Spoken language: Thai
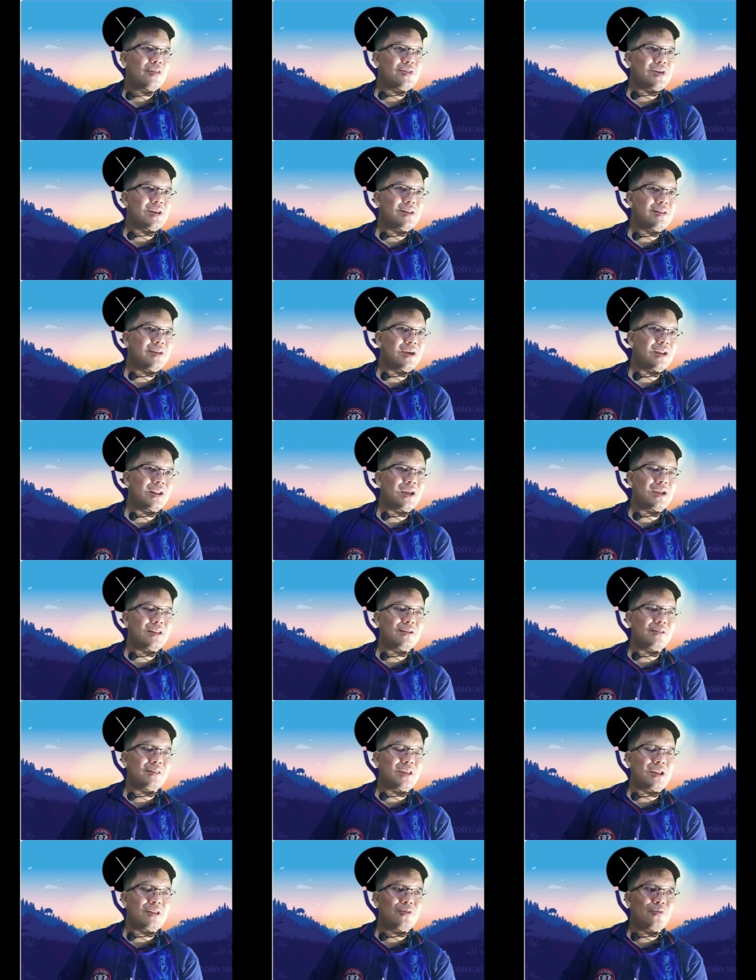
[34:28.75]
เซนเนี่ยน่า
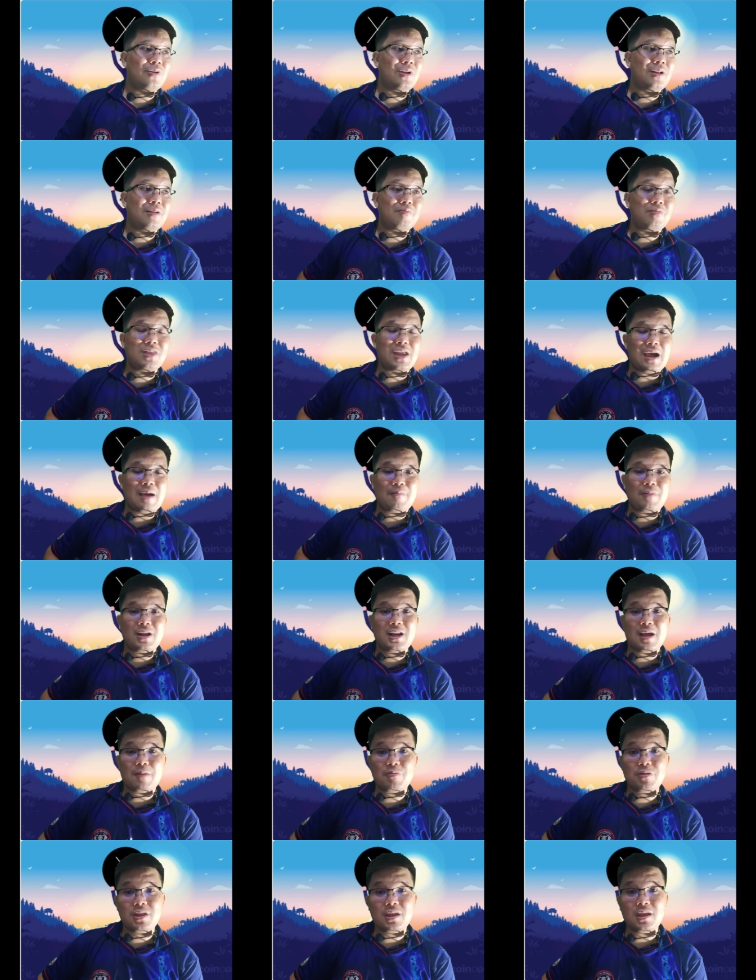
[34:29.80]
จะติดอยู่ในอันดับสามอั
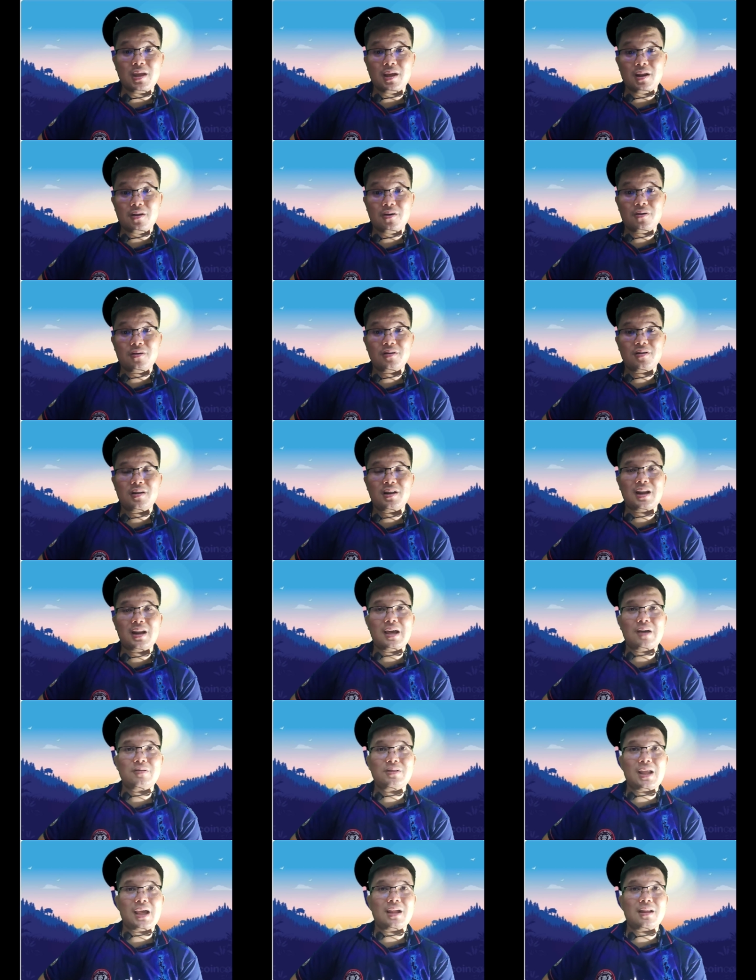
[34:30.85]
นดับสี่เนาะ
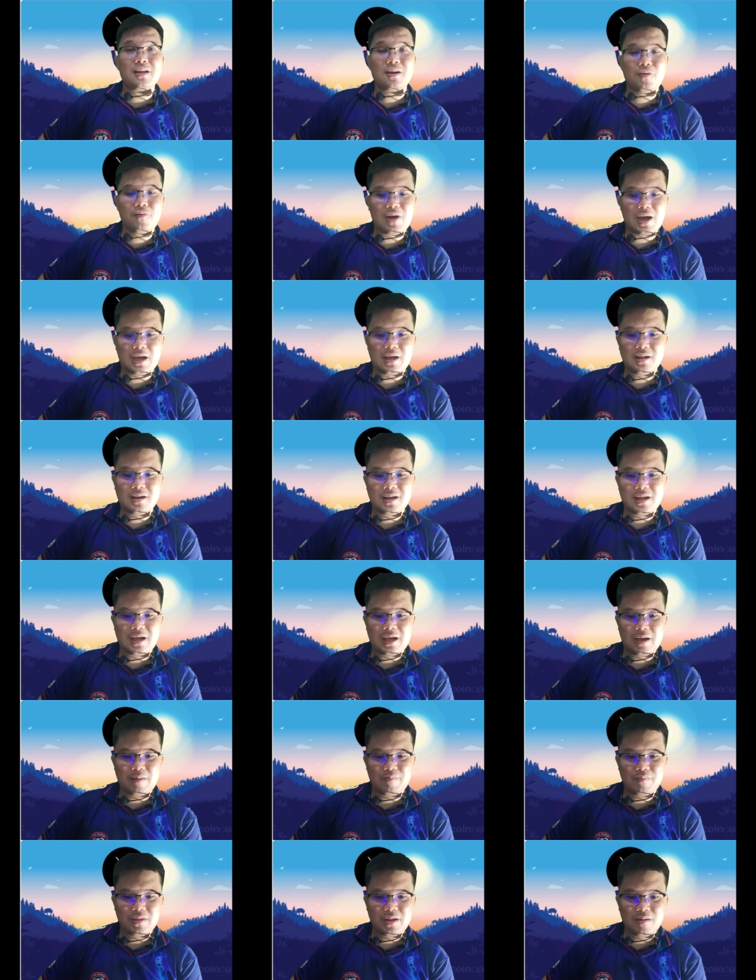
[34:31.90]
แล้วแต่จังหวะนะ
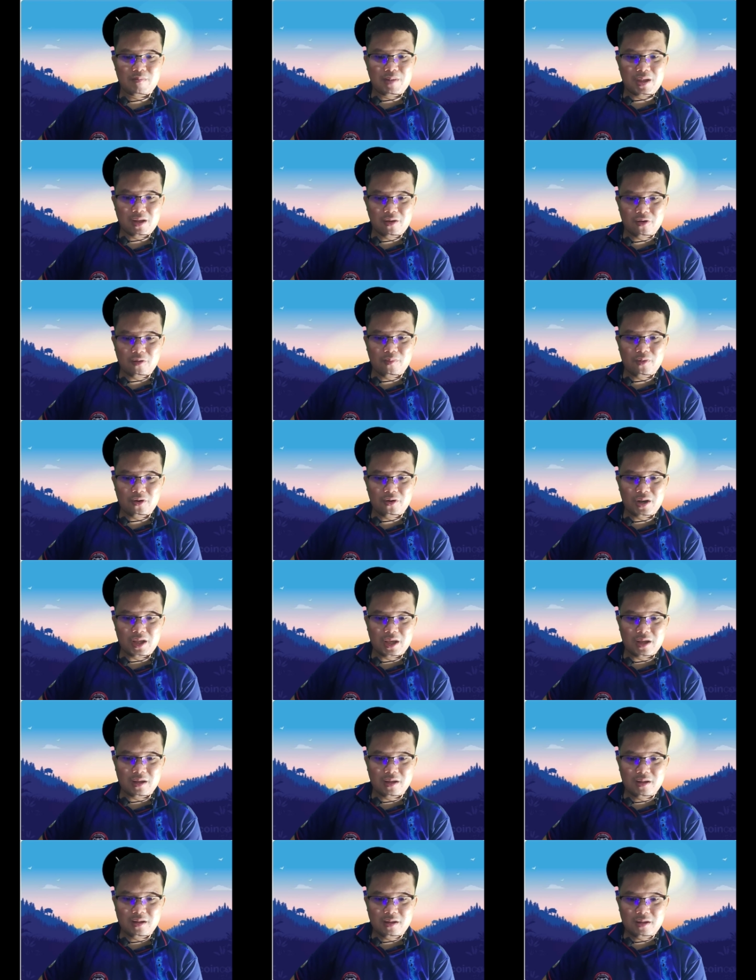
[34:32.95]
ครับ Max Global
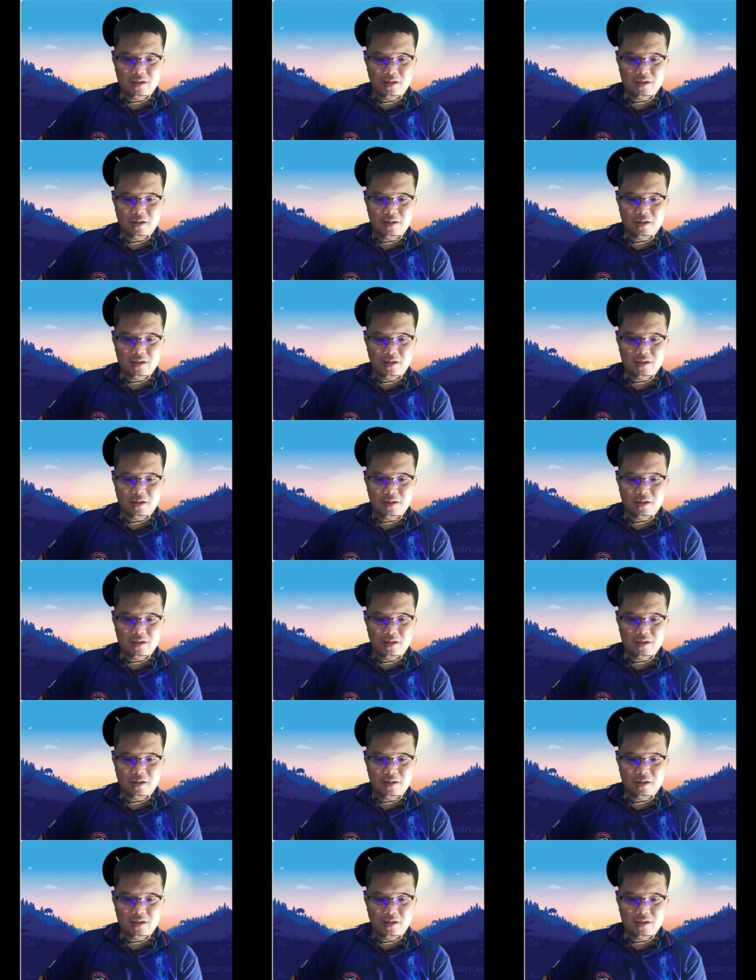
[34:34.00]
เนี่ย